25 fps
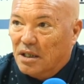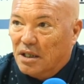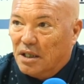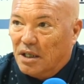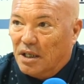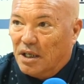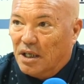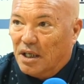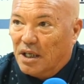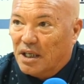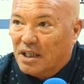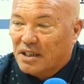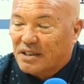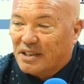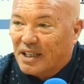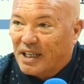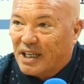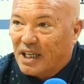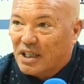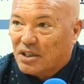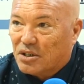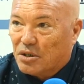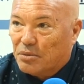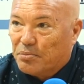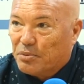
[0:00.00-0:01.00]
Y en este
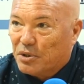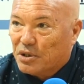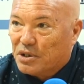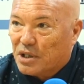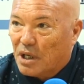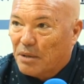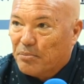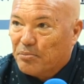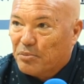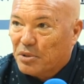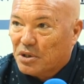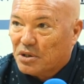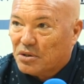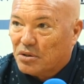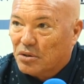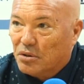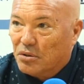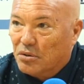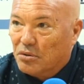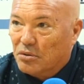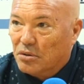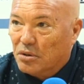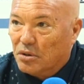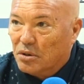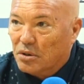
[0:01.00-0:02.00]
caso, pues han
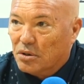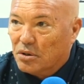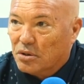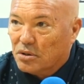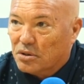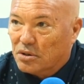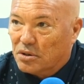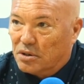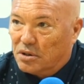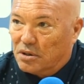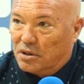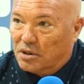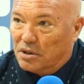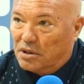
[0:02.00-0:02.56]
puesto unos